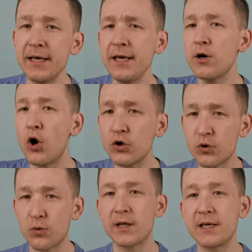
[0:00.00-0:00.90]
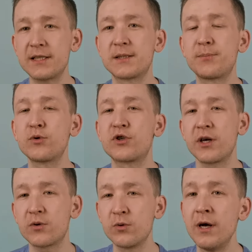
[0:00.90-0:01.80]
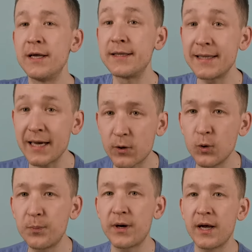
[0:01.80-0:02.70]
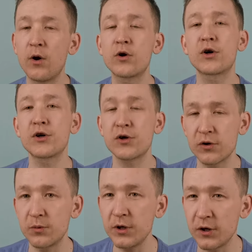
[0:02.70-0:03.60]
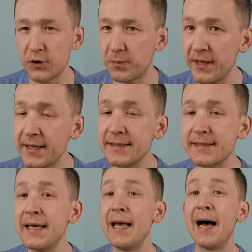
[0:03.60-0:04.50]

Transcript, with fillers: i odkładać z budżetu na kupkę określoną ilość pieniędzy,